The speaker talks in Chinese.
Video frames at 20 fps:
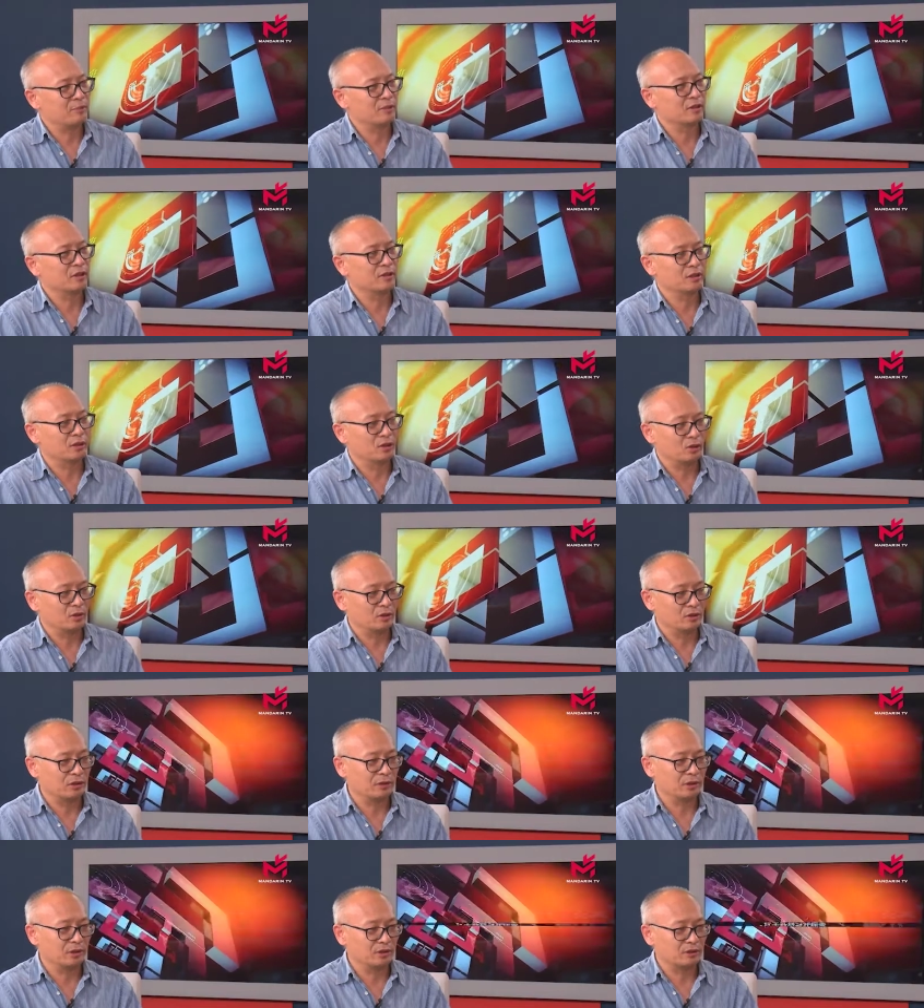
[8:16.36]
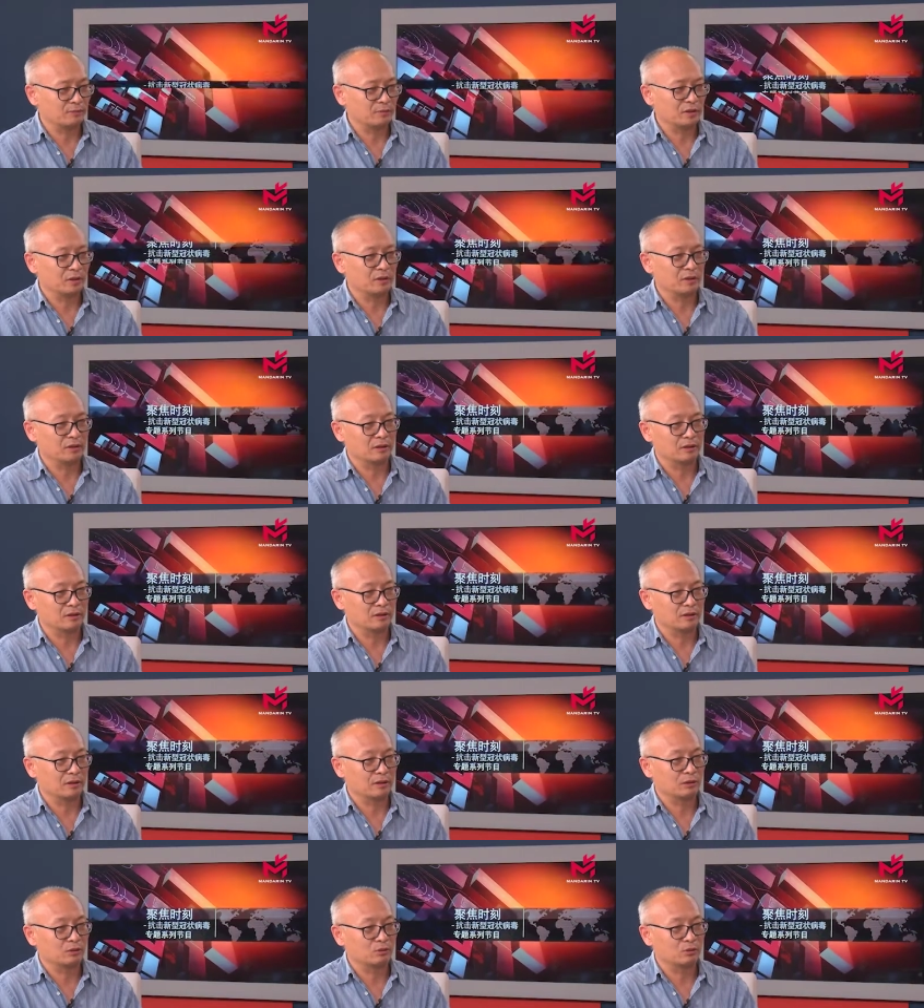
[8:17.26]
的那个那个什么
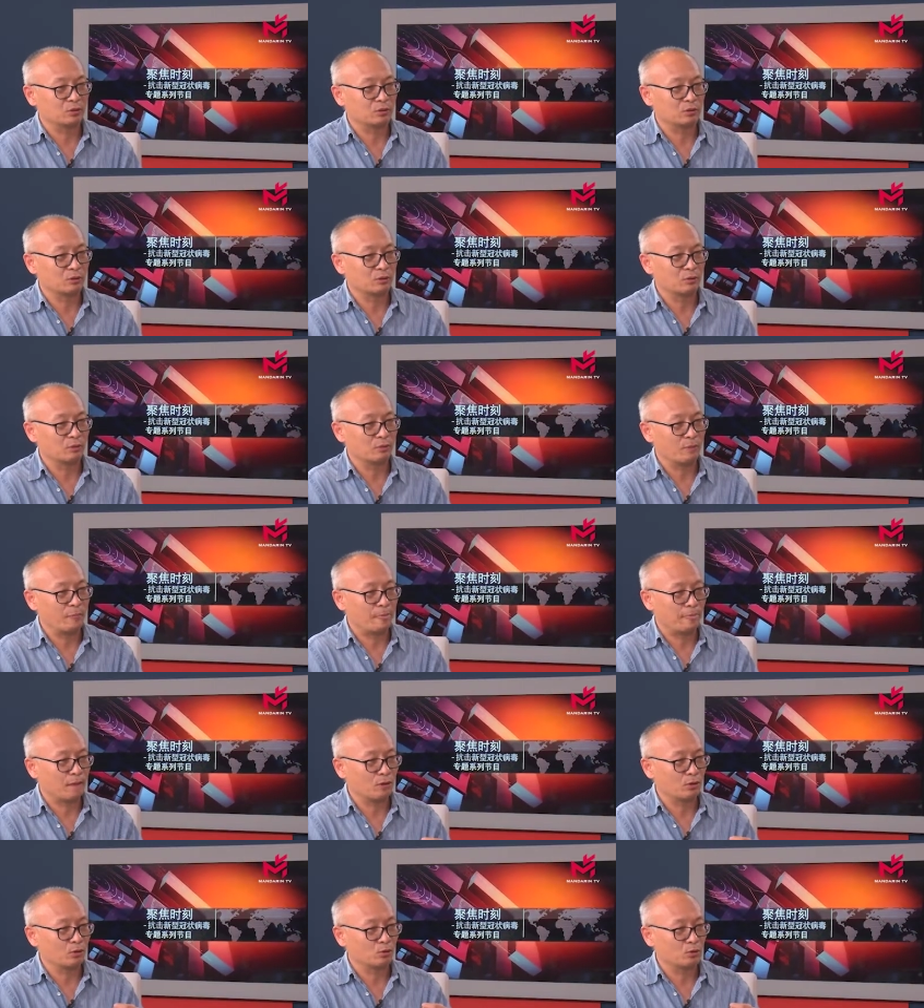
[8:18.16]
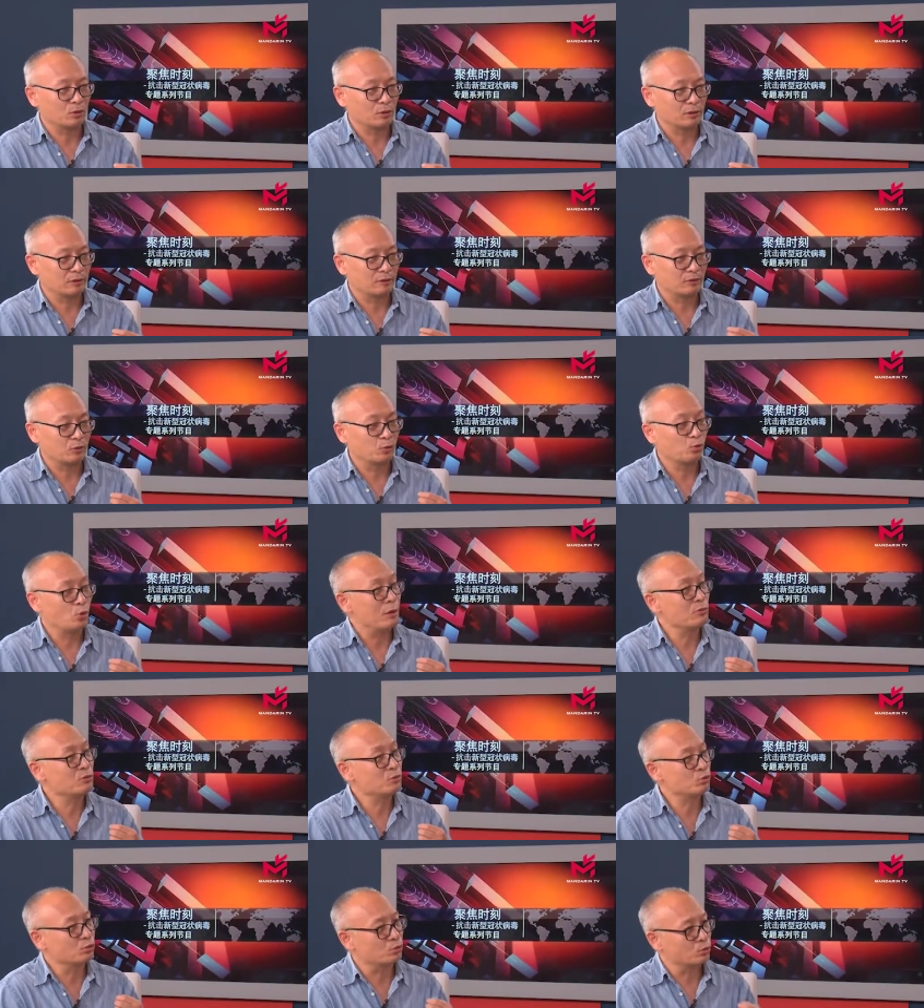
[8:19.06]
呃，就是，呃，
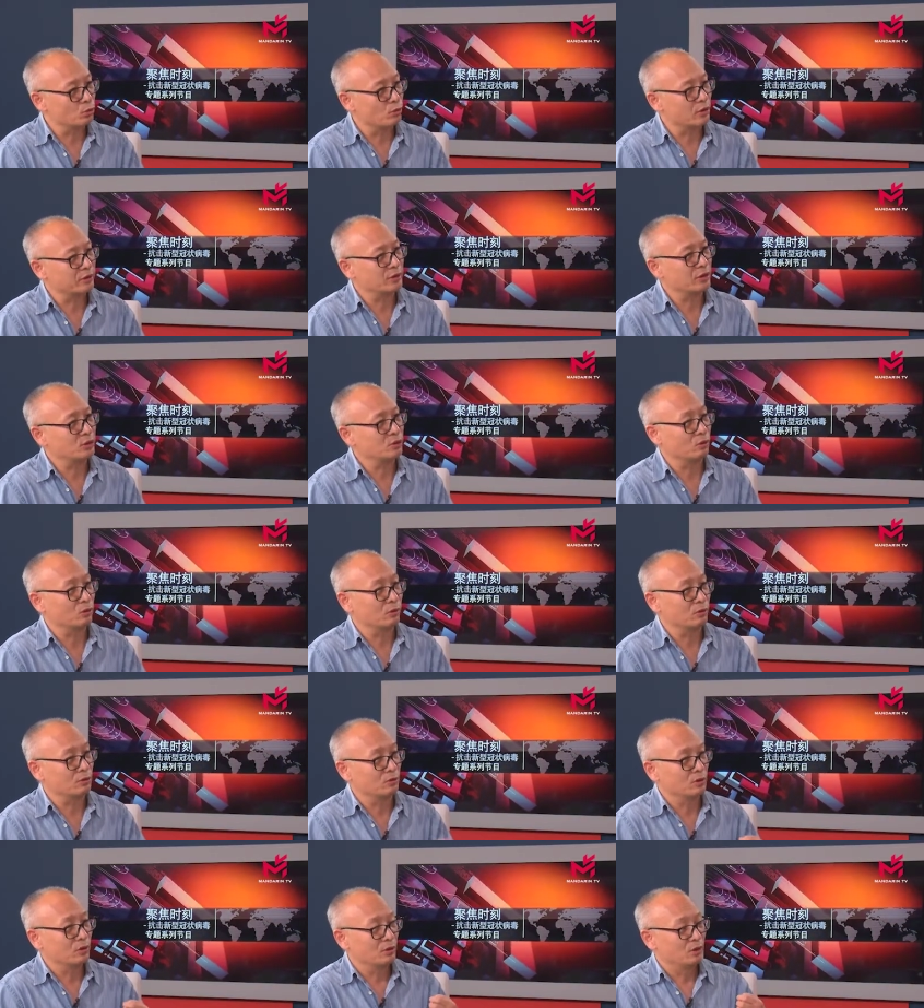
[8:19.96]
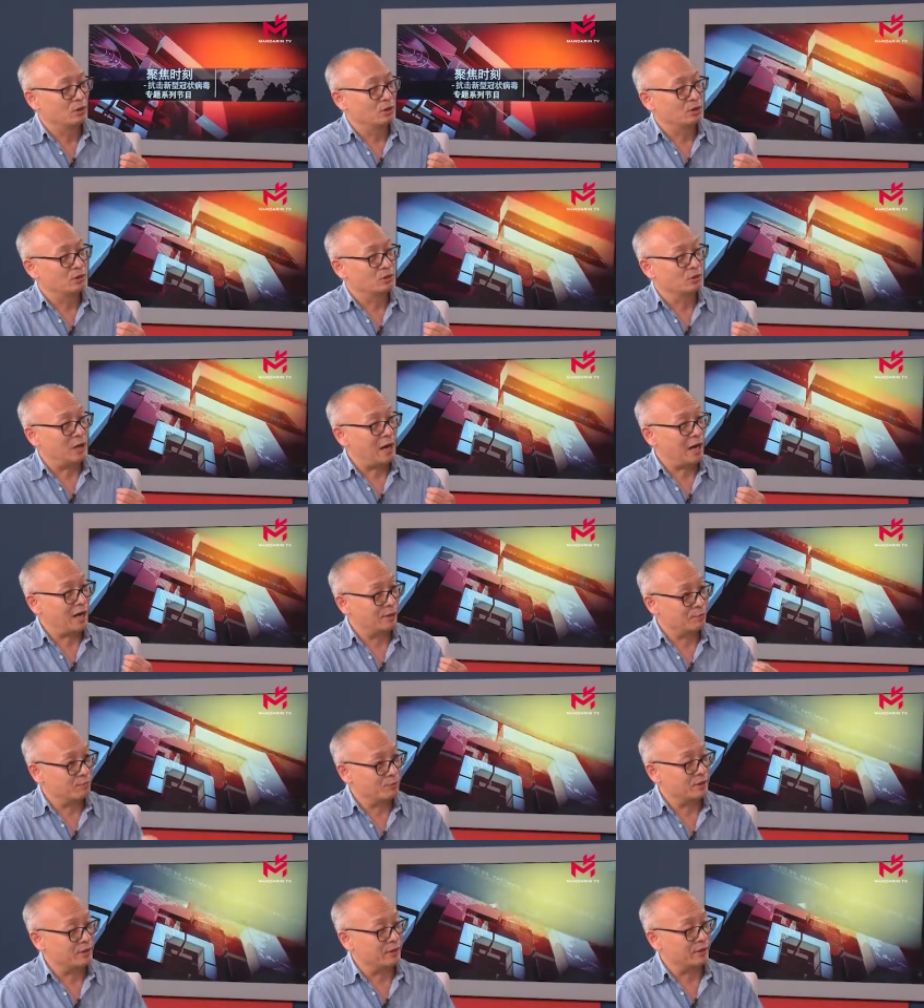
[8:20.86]
原祖国呢有。有阿拉
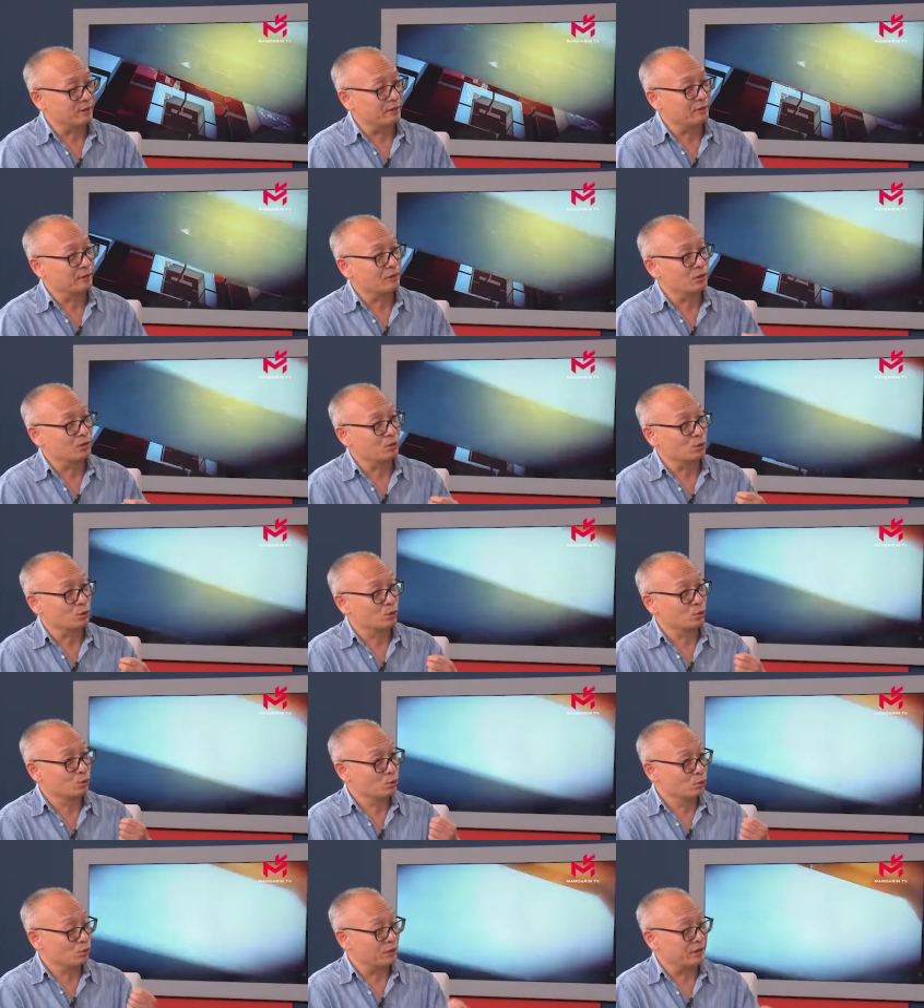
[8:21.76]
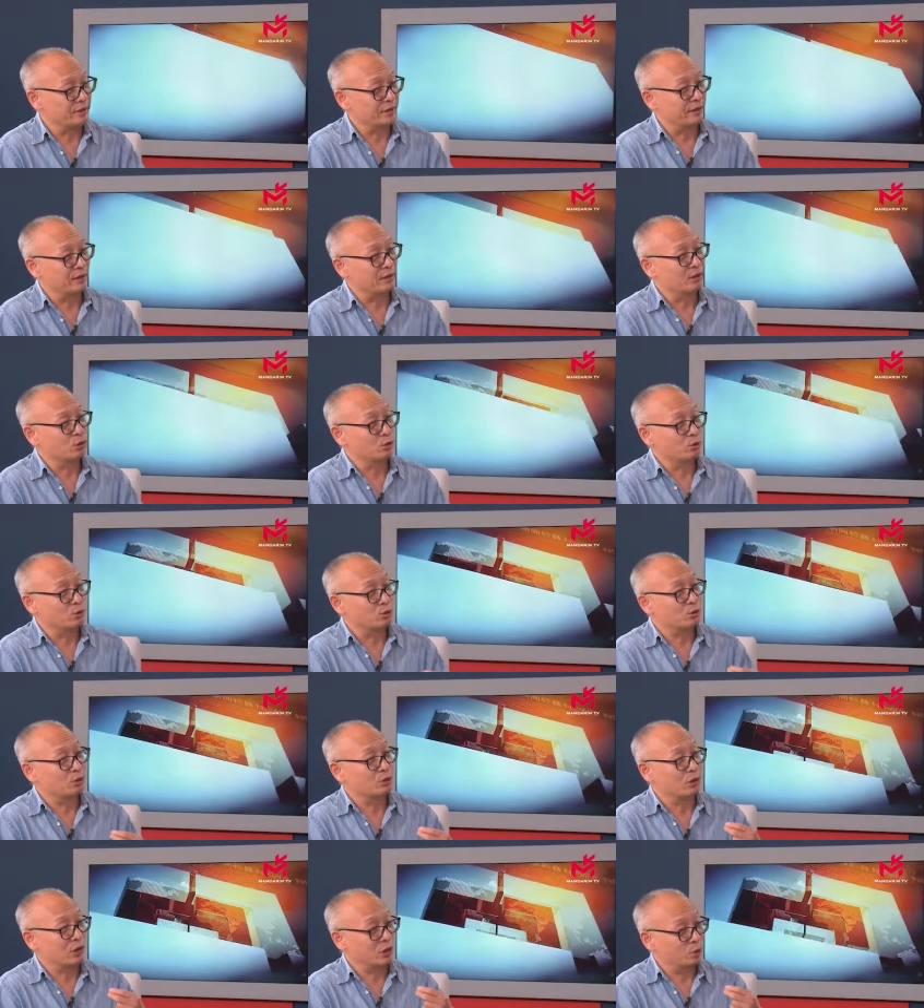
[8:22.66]
伯人，有中国人，
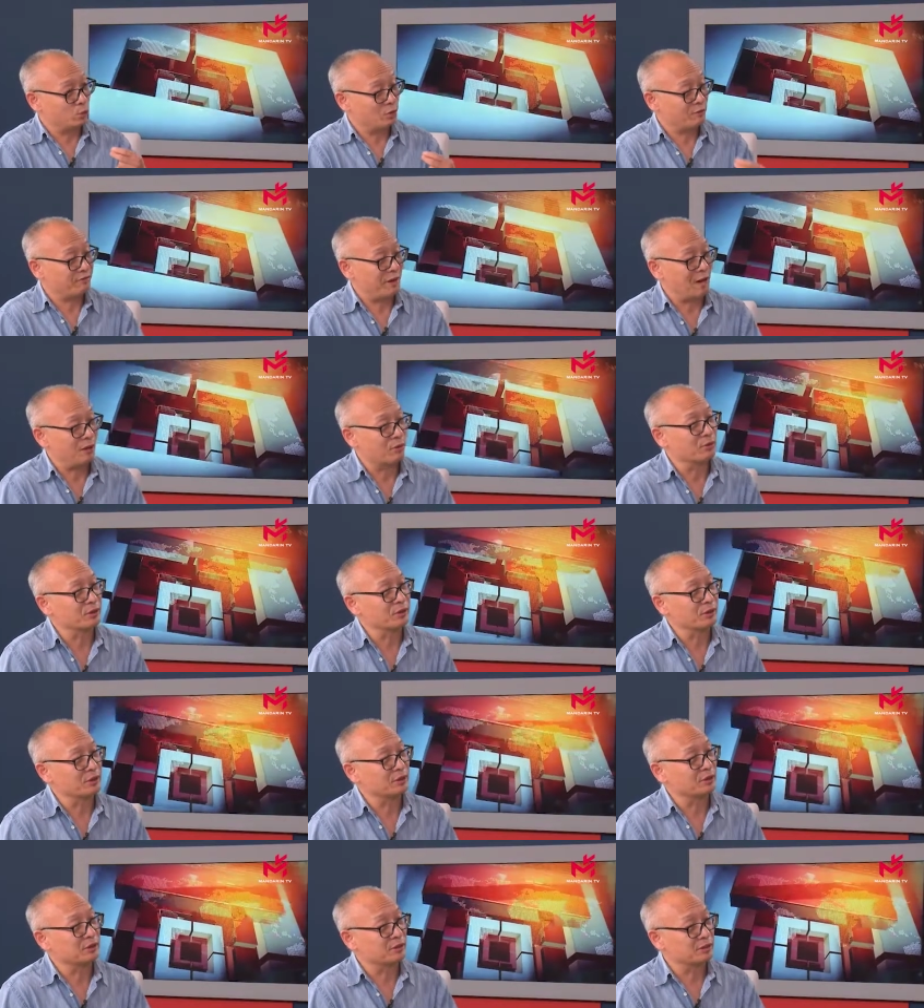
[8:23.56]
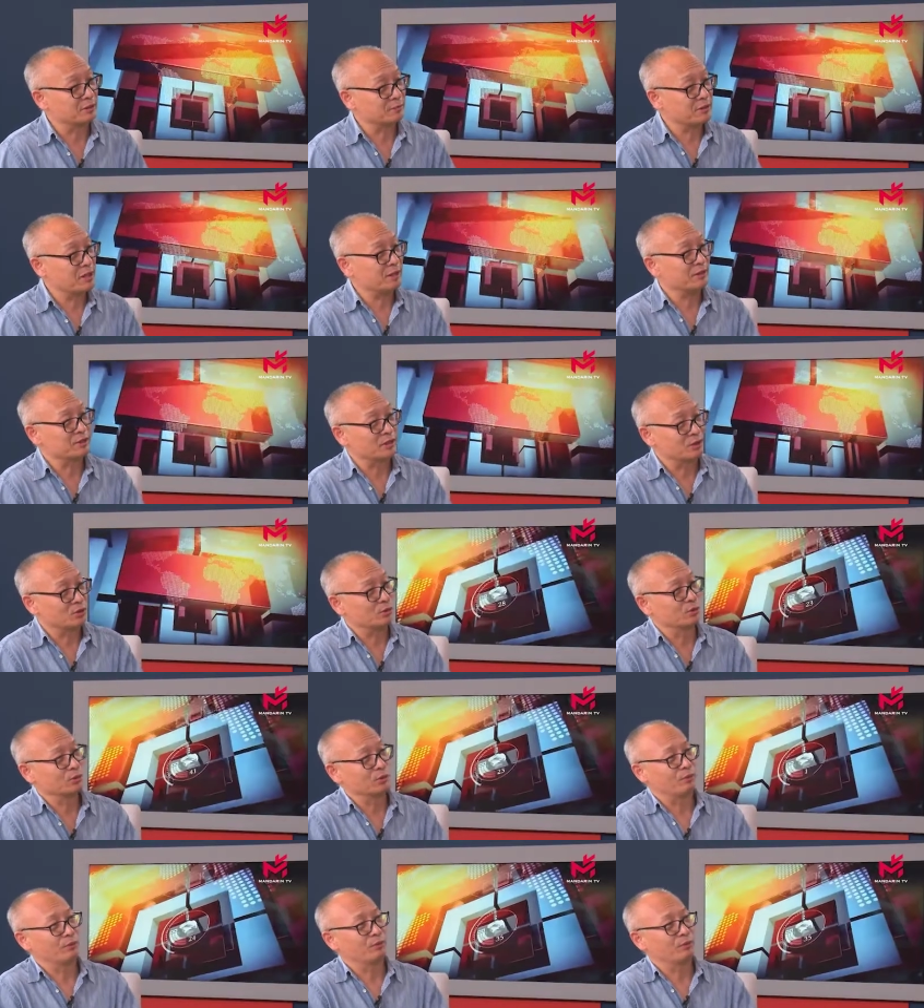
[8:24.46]
有很多法国人，什么样的人都有。